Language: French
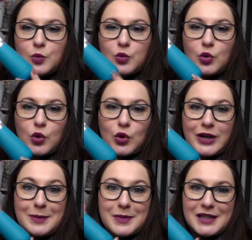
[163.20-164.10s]
pour
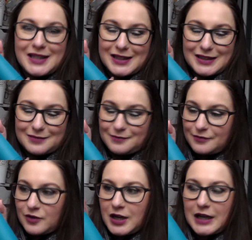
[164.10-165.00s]
les pieds.
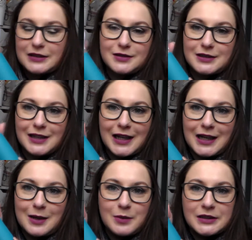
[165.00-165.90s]
Voilà, c'est très
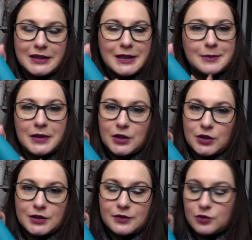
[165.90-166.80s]
glam, mais
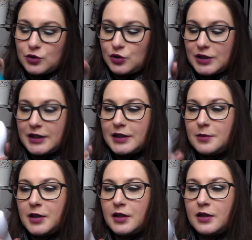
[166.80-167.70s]
ça fonctionne très très
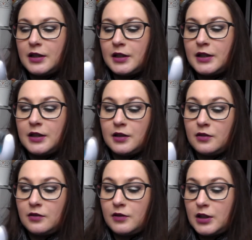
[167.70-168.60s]
bien et
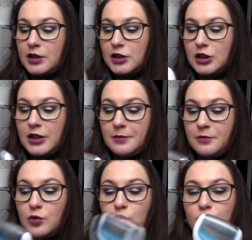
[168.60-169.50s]
voilà, je l'aime
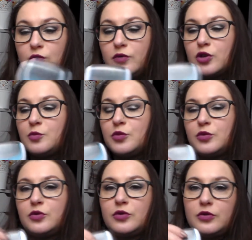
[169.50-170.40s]
beaucoup. Faut que
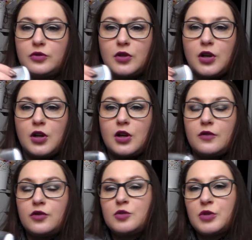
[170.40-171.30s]
je
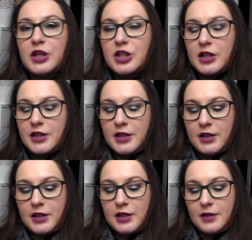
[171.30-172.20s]
faut que je me rachète
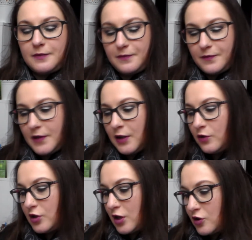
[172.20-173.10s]
des
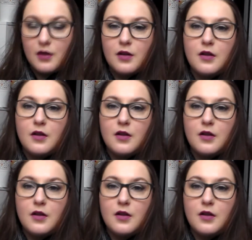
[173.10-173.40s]
recharges.